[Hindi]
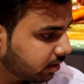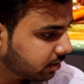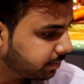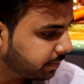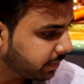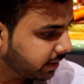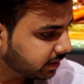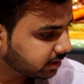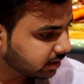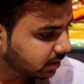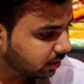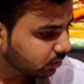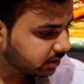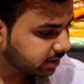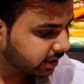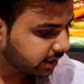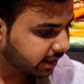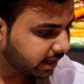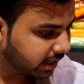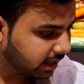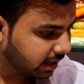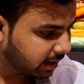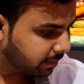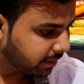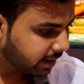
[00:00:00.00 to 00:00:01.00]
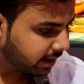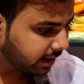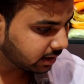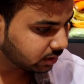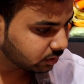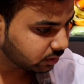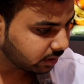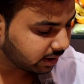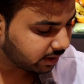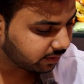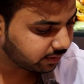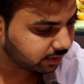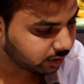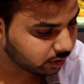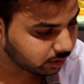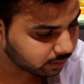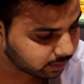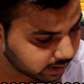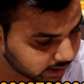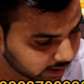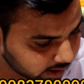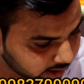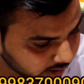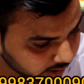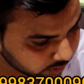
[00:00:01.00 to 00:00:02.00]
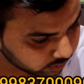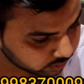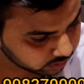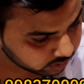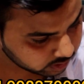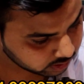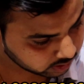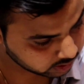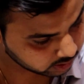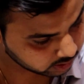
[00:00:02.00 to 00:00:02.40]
स्पेशल उसी के लिए मैं जो है वीडियो बना रहा हूँ